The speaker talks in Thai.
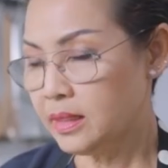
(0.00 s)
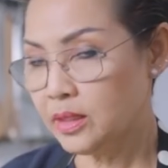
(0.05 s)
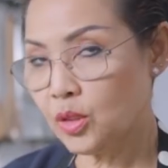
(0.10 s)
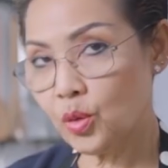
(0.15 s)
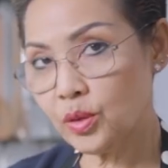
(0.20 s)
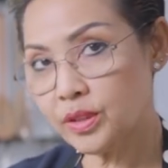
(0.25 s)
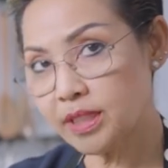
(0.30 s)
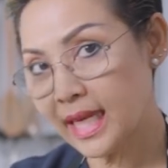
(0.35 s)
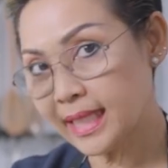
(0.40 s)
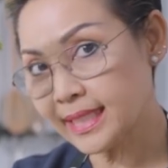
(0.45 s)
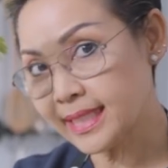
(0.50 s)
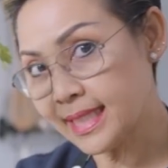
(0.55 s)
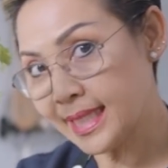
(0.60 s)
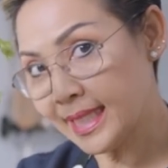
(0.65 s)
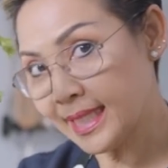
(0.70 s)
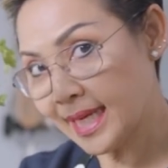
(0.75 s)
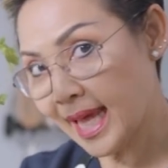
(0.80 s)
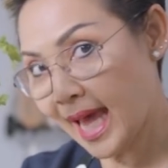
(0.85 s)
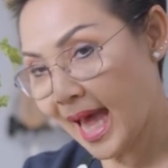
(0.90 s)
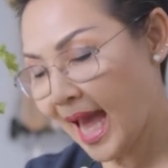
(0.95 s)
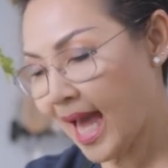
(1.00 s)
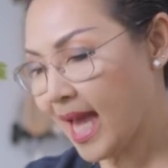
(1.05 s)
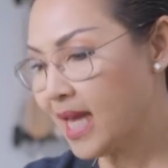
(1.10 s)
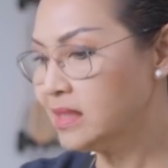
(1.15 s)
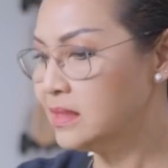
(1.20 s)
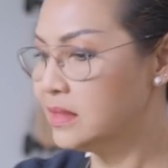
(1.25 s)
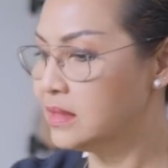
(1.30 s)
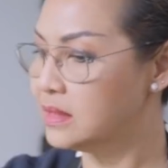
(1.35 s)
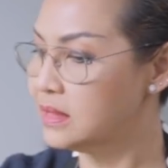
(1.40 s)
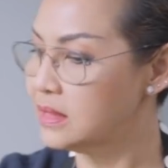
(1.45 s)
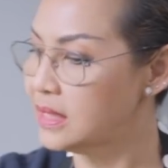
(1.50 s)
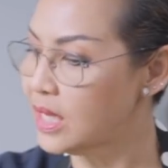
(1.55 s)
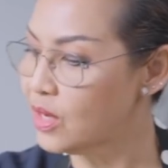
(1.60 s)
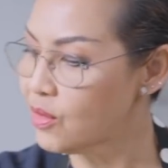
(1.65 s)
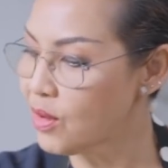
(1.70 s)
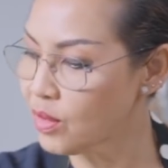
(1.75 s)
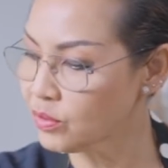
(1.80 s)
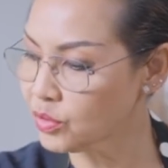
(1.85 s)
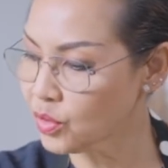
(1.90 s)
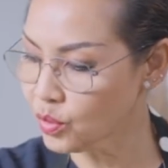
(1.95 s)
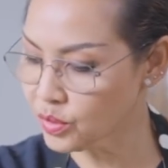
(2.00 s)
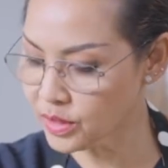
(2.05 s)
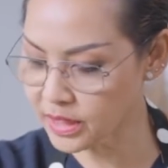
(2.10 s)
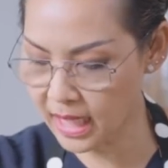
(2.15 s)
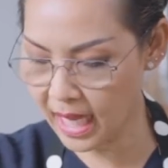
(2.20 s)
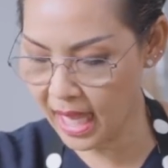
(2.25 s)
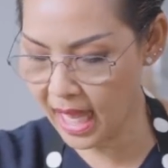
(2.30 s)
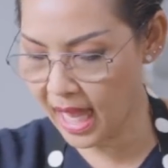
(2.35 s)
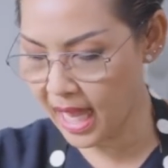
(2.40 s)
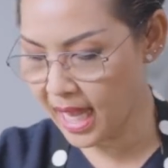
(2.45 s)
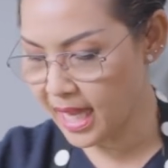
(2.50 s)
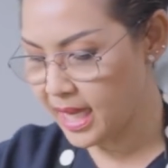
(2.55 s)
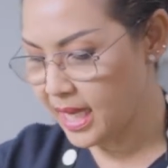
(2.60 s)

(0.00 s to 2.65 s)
ต้นอย่าทิ้งนะ เดี๋ยวเราต้องใช้